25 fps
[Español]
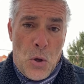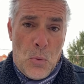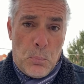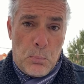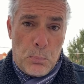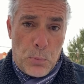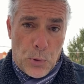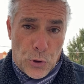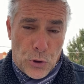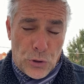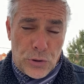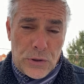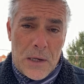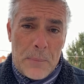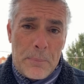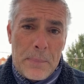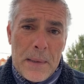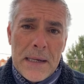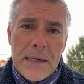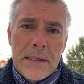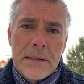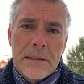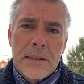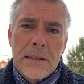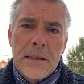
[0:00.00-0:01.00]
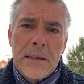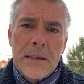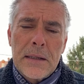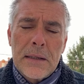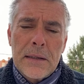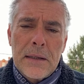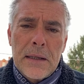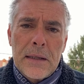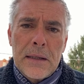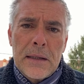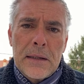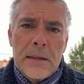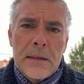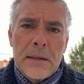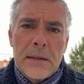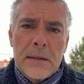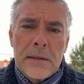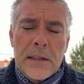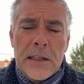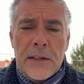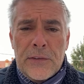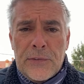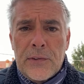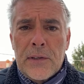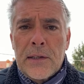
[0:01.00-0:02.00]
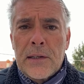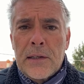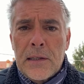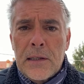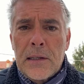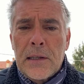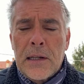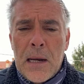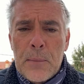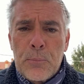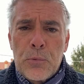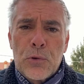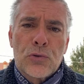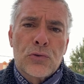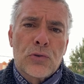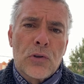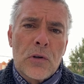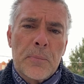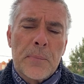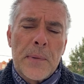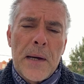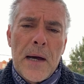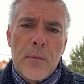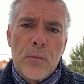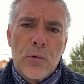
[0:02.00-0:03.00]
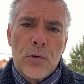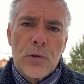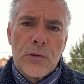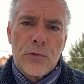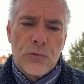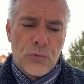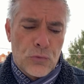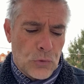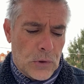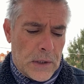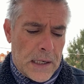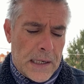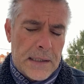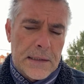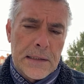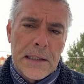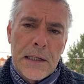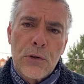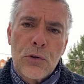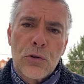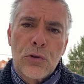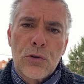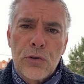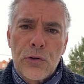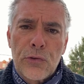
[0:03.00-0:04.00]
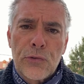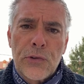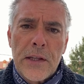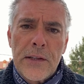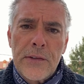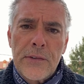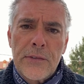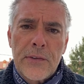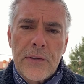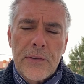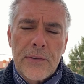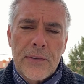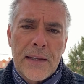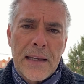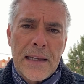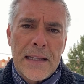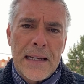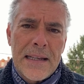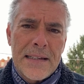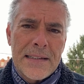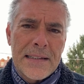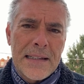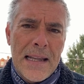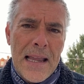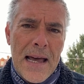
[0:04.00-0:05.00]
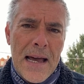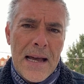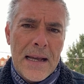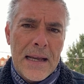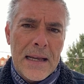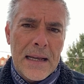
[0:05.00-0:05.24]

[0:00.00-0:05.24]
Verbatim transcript: Por otra parte, dice el apóstol Pablo en su carta a los colosenses que Él es la